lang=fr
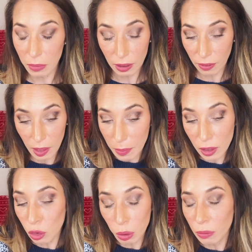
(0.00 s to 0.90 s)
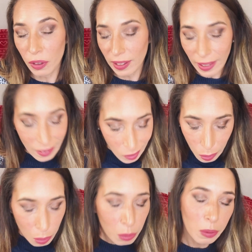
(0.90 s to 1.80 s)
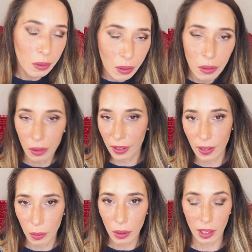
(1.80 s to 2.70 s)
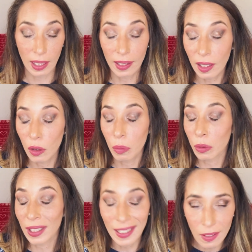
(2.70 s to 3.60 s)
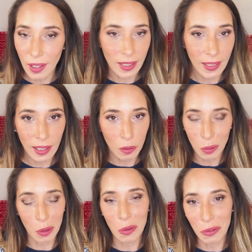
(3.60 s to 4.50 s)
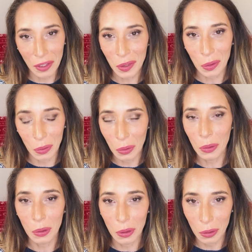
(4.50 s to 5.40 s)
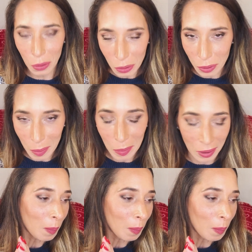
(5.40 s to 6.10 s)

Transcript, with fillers: il fallait bien que je trouve une date, du coup, autant que ce soit la date de mon anniversaire, donc le 22 euh, novembre,